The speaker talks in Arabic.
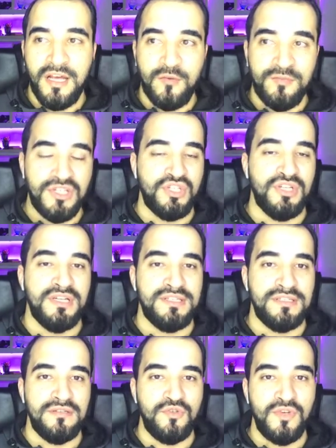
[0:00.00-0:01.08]
او 100
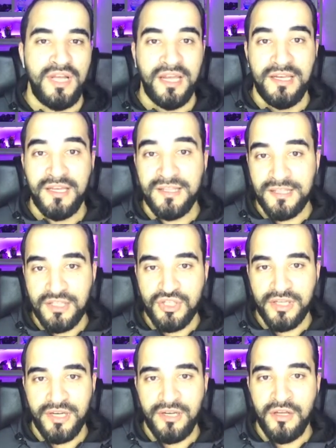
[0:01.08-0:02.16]
شخص شو اللي حيخليك انت
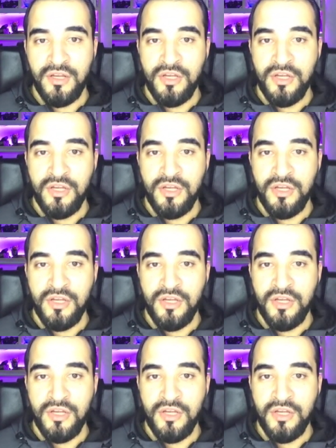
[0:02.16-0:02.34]
تشتغل